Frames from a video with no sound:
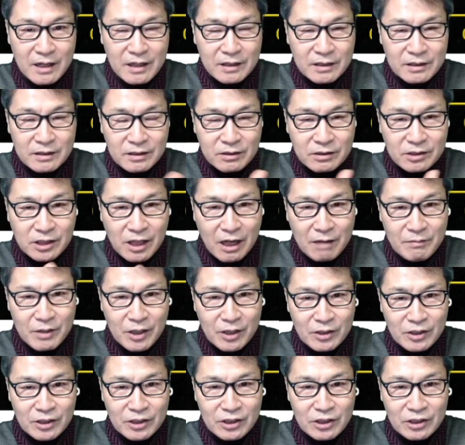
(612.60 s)

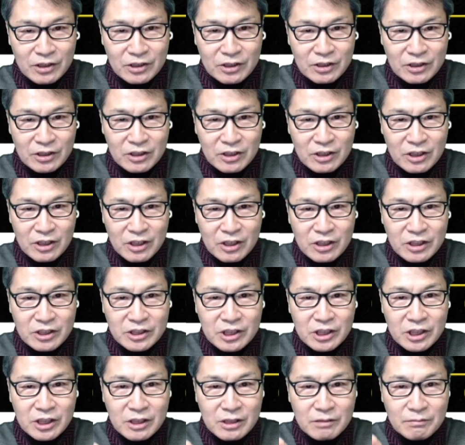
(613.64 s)
그렇다면은
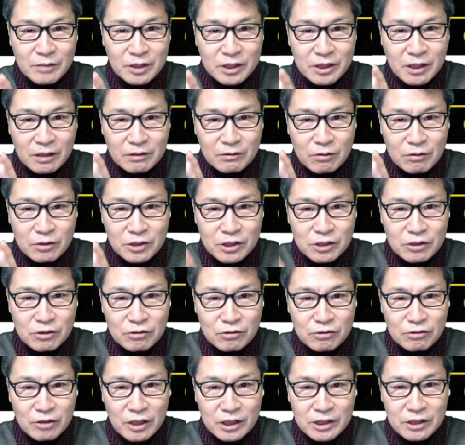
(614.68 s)
지금 미스터트롯
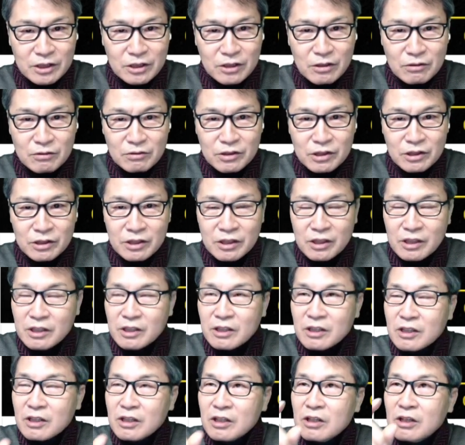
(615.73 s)
시즌2 같은 경우는
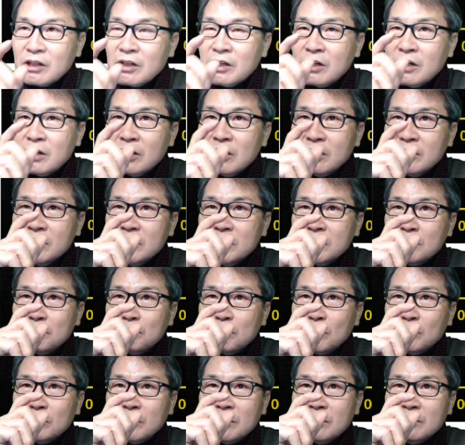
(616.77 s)
어
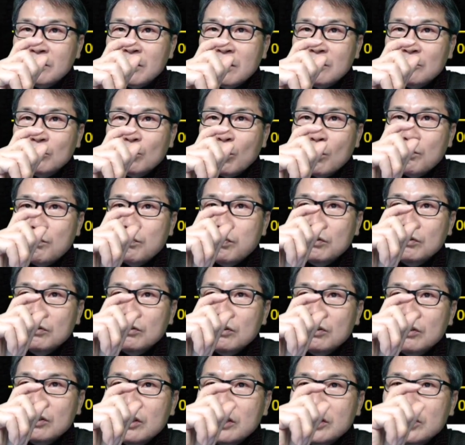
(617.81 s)
20%의
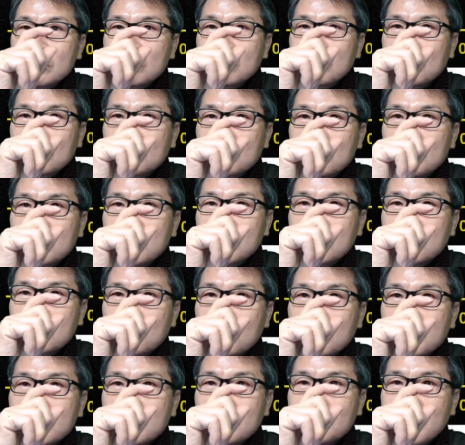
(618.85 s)
높은 시청률을
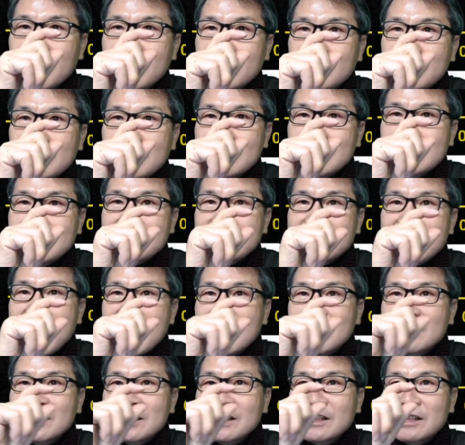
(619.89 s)
찍고 있지만
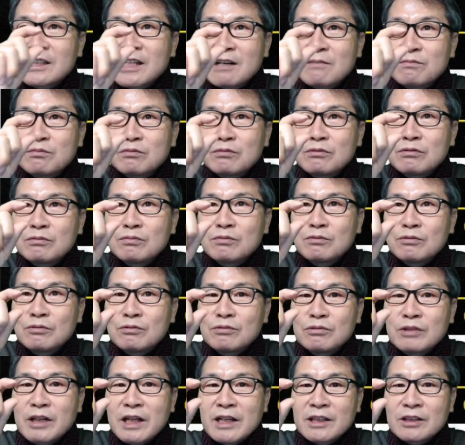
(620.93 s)
상승세
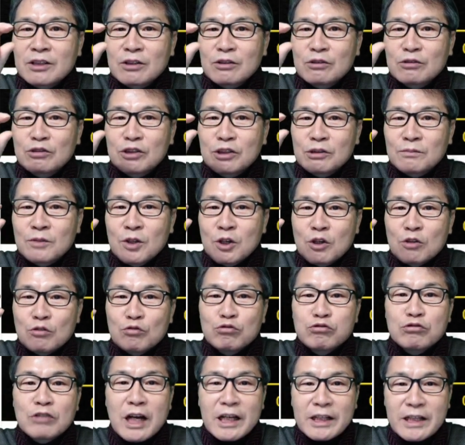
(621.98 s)
부분에서는 지금
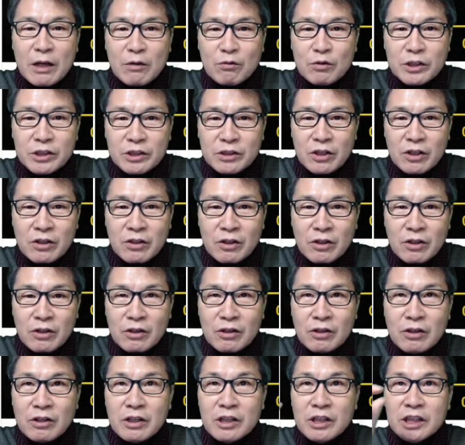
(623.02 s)
둔화되고 있어요.
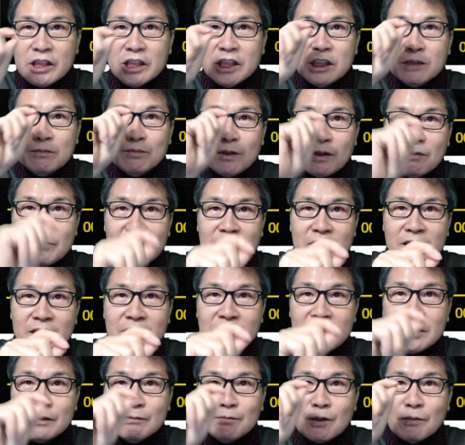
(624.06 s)
20.2,
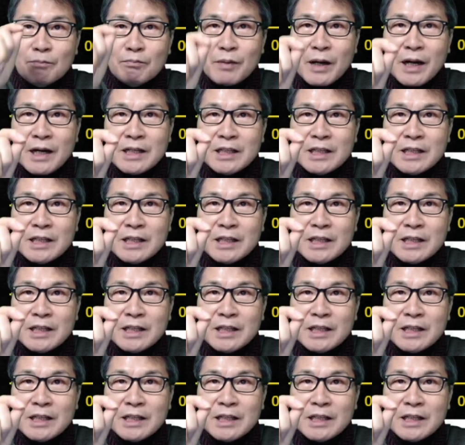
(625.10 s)
20.8,